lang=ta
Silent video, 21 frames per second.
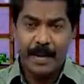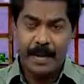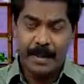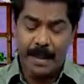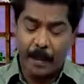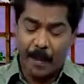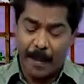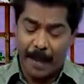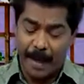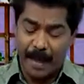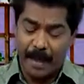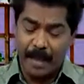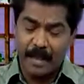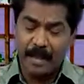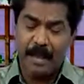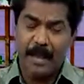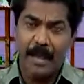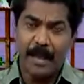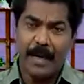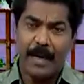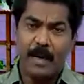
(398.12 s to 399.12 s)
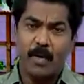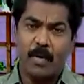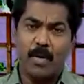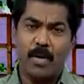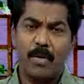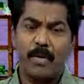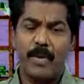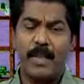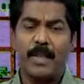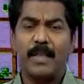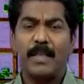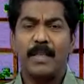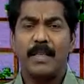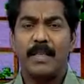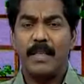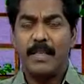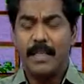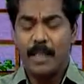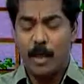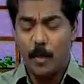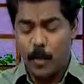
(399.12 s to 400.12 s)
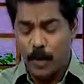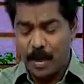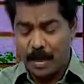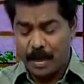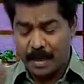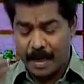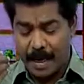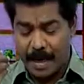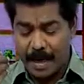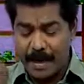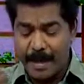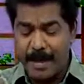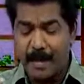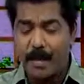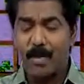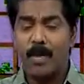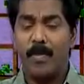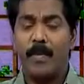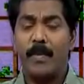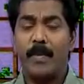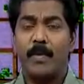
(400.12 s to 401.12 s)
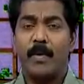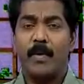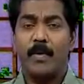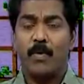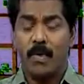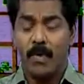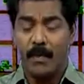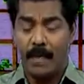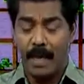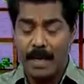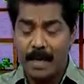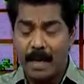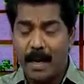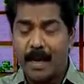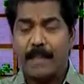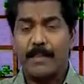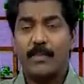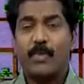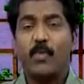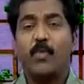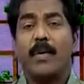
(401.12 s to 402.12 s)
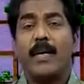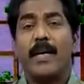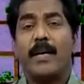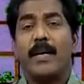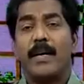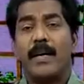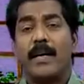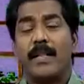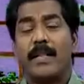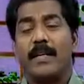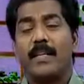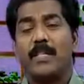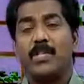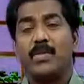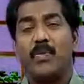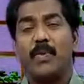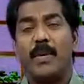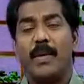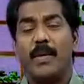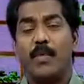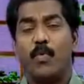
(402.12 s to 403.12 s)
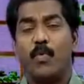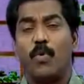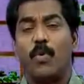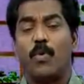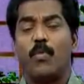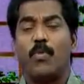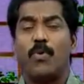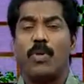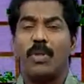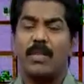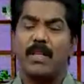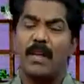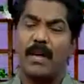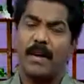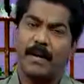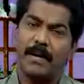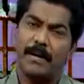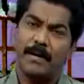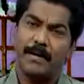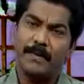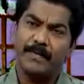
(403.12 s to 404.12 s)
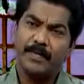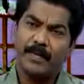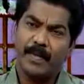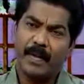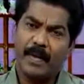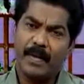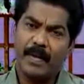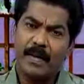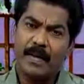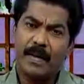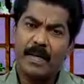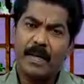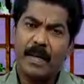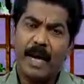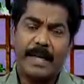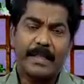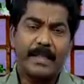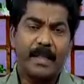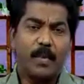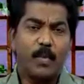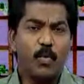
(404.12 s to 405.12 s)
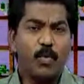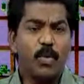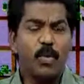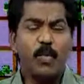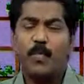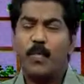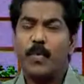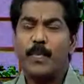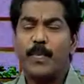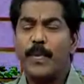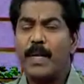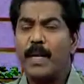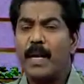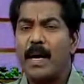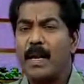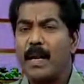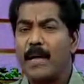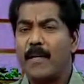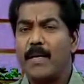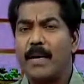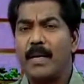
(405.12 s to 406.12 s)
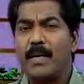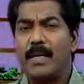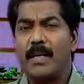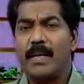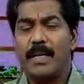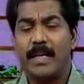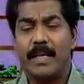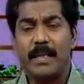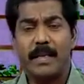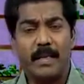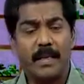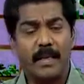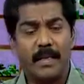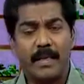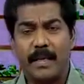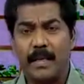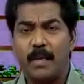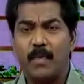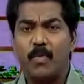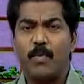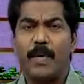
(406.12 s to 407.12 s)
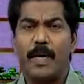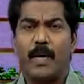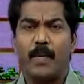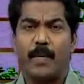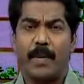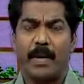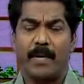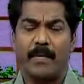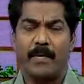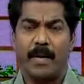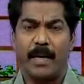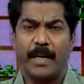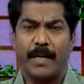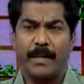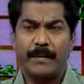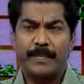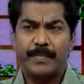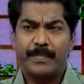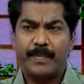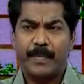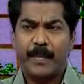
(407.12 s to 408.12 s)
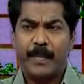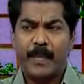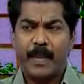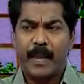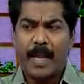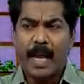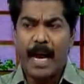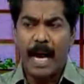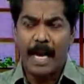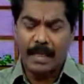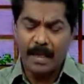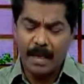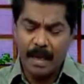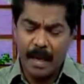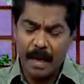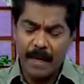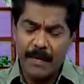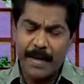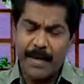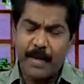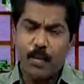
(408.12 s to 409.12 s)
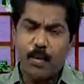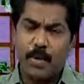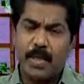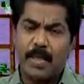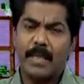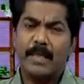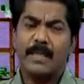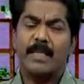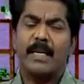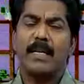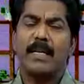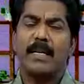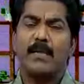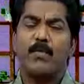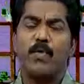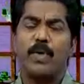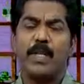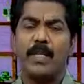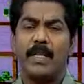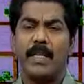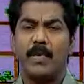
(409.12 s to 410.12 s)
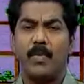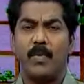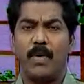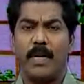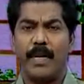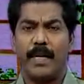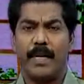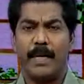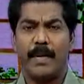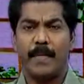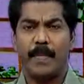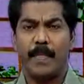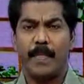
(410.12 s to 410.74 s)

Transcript: இந்த பயணத்தில் எங்களை கொண்டு வந்து இப்படி தண்ணீருக்கும் ஒரு வழி இல்லாத சூழ்நிலையா இருக்கிறது என்று சொல்லி முறுமுறுத்தார்கள் அந்த முறுமுறுப்பினால் அவர்களுக்கு எந்த தீர்வும் ஏற்படவில்லை அதனால் அவனை குற்றம் சாட்ட முடிந்ததே ஒழிய